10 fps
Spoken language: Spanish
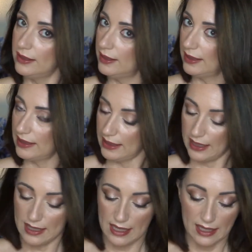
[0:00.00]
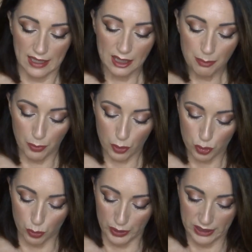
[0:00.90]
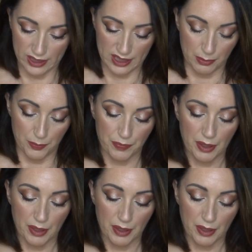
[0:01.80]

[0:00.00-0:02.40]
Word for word: y la tenía que sacar aquí, por supuestísimo.